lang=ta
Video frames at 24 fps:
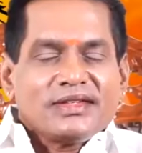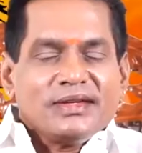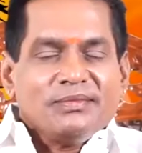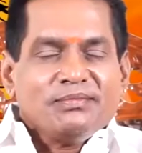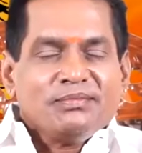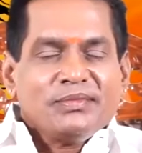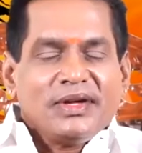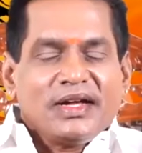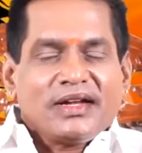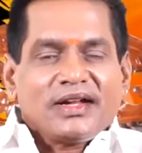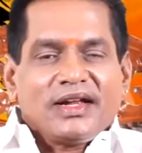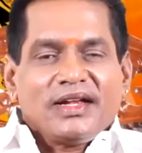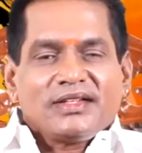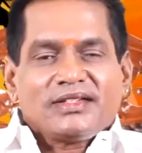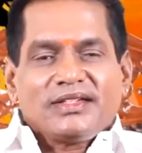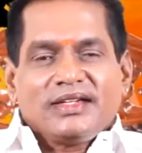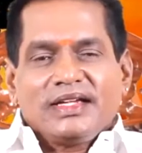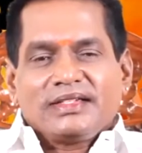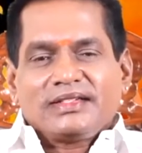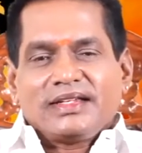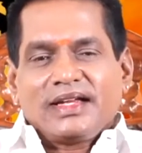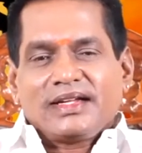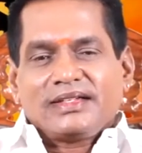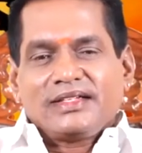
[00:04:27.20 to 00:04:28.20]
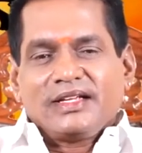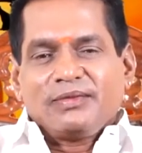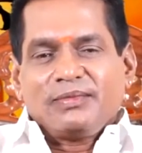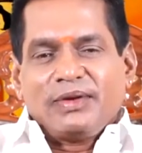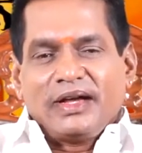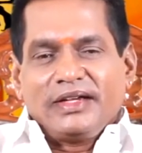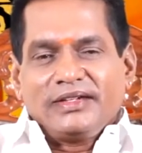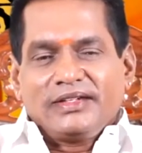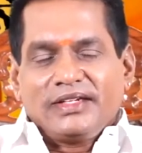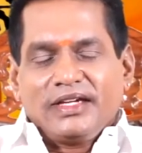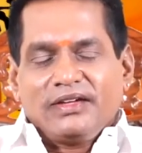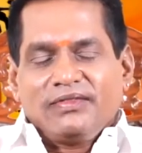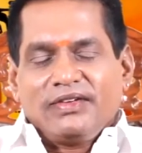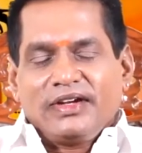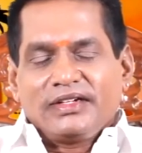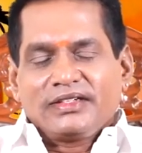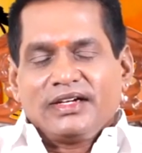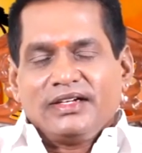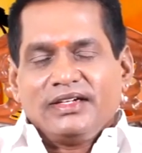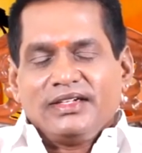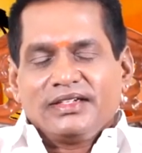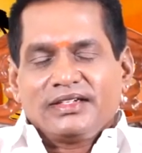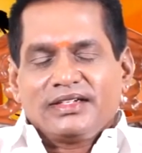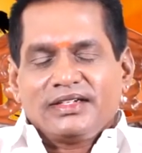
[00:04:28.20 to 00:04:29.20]
சிம்ம ராசியை சேர்ந்த
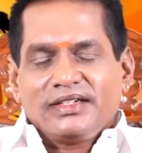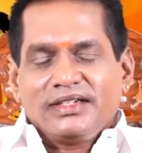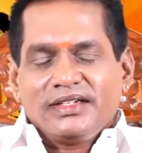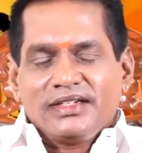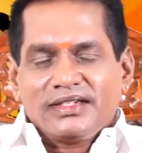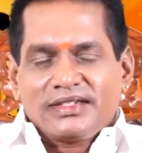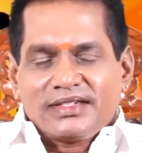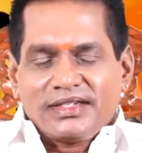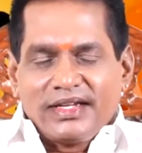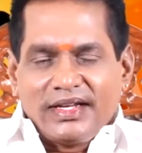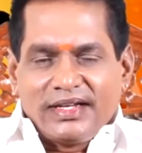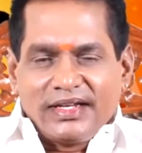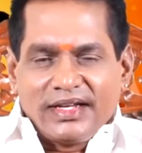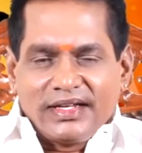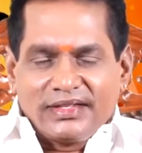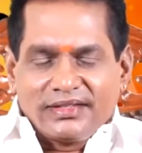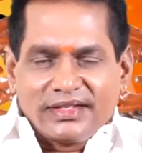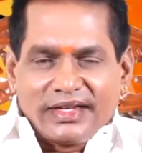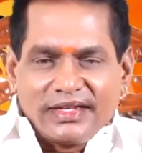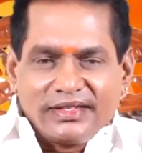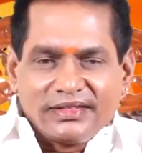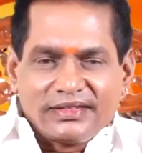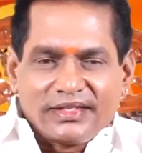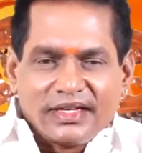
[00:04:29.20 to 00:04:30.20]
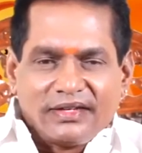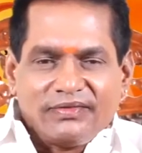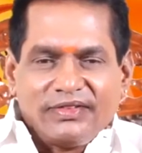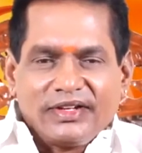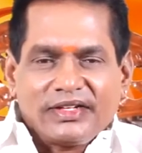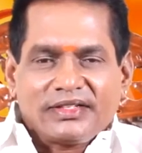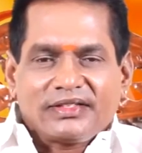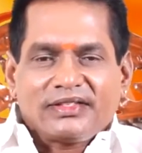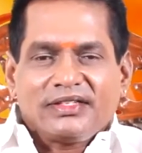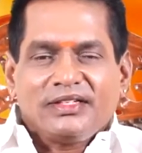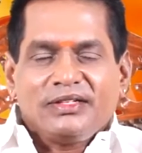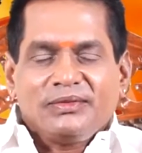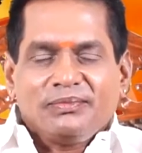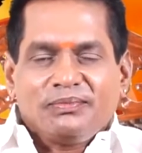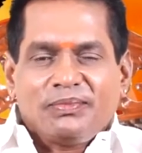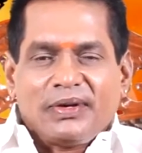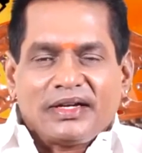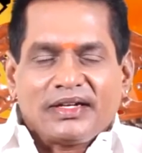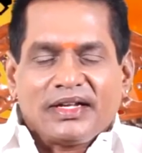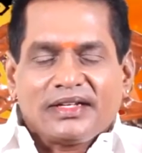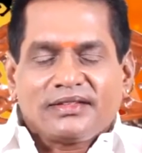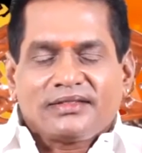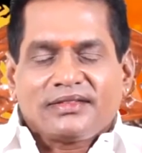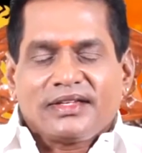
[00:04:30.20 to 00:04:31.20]
பாக்கியவான்களுக்கு சினத்தை தவிர்த்து
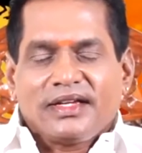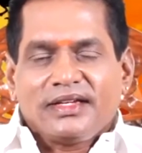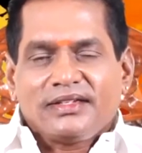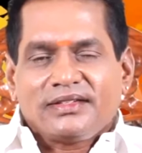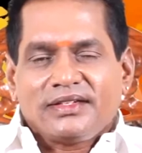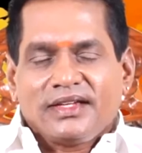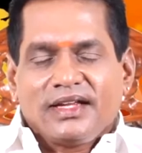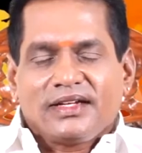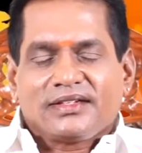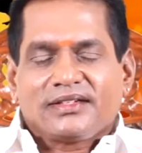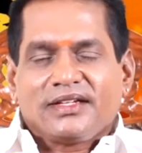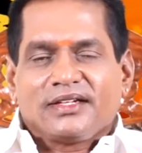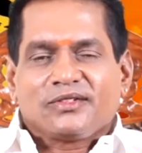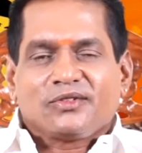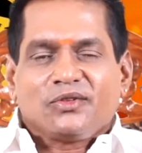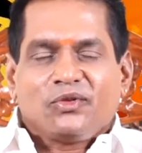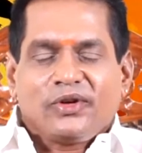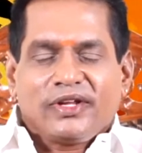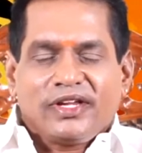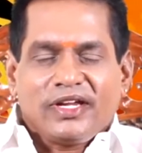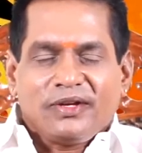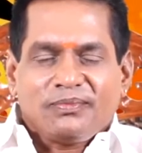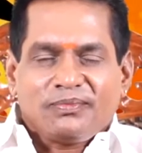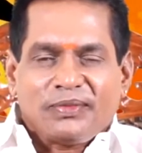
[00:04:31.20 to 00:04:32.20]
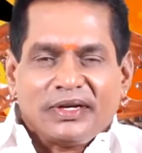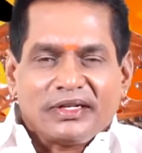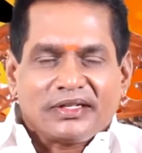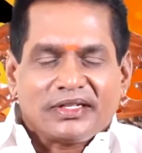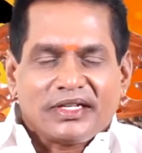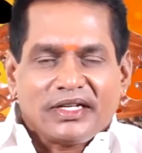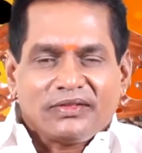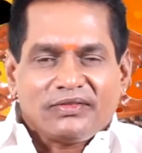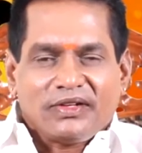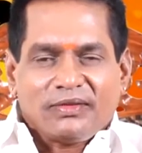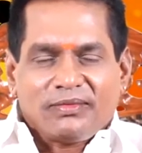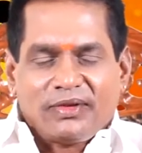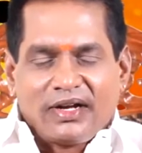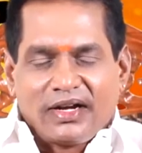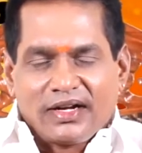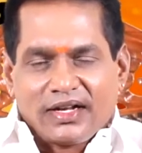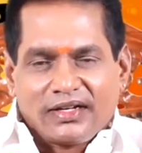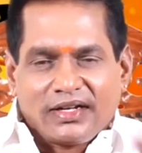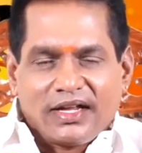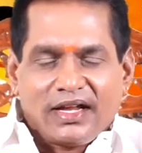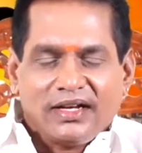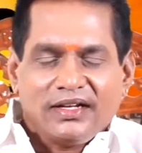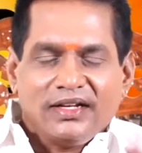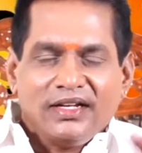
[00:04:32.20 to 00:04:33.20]
பணத்தை சேர்க்கக்கூடிய
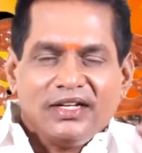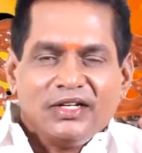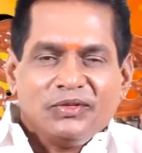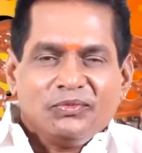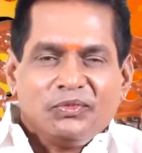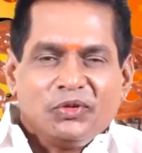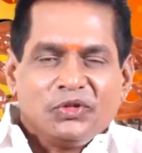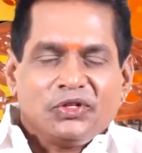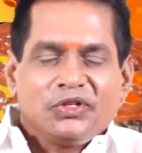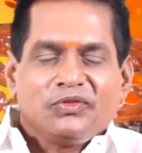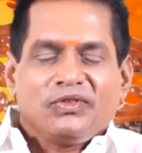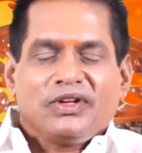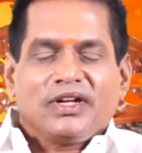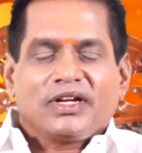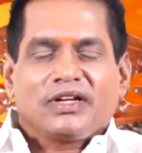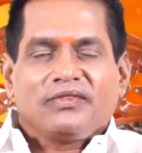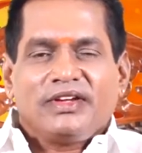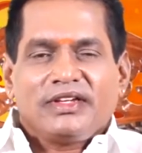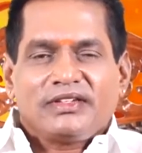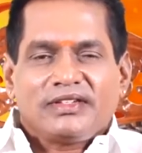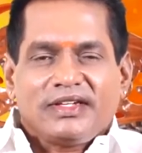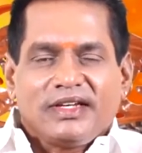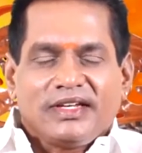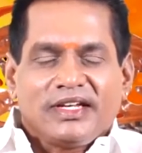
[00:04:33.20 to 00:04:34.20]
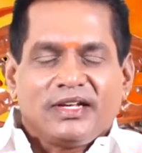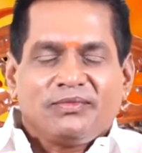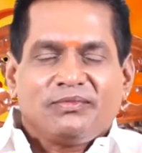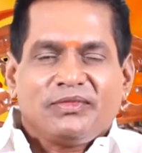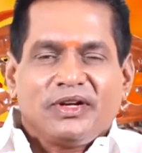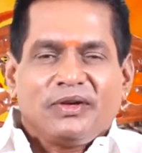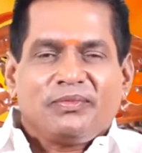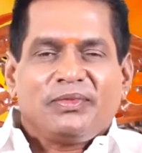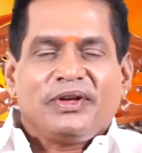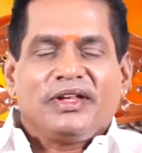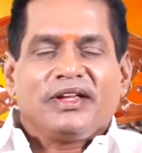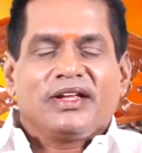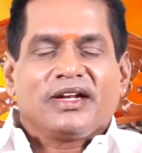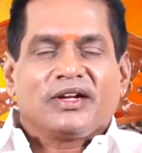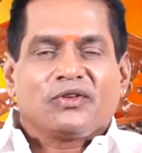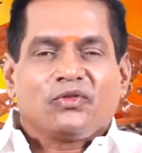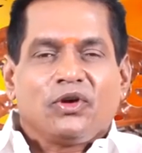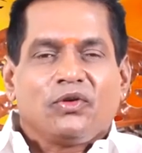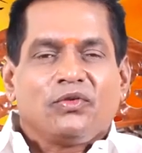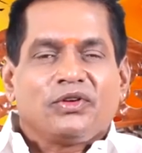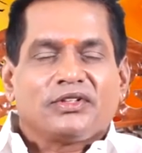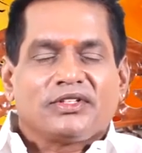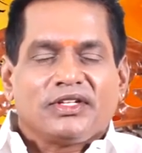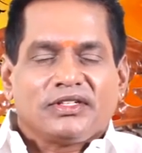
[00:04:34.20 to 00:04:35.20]
பக்குவமான நாள் பொதுவாகவே சினம் அப்படிங்கிற
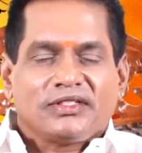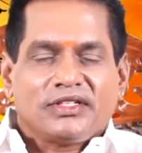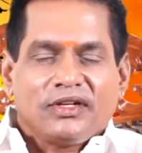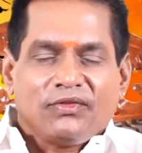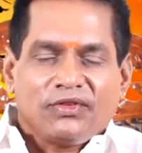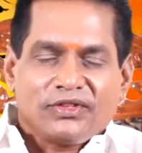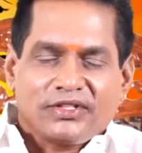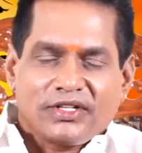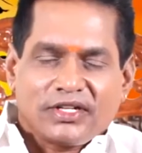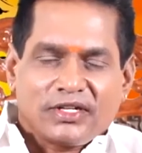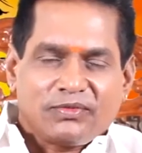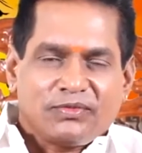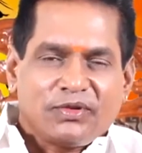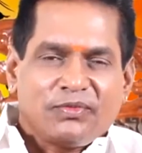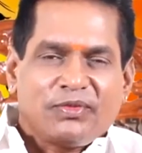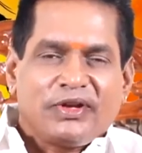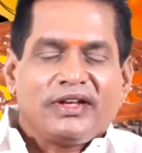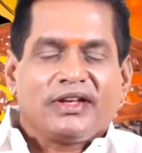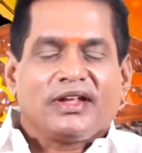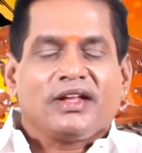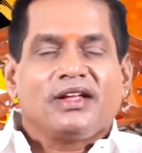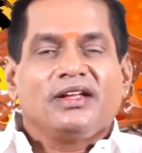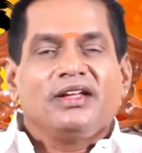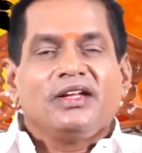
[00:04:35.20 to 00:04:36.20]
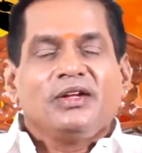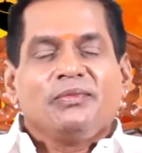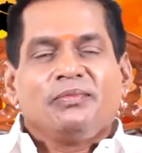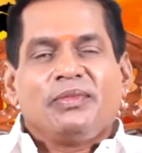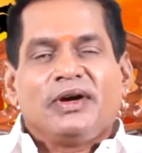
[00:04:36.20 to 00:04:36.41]
கோபத்தை தவிர்த்துட்டோம் அப்படின்னா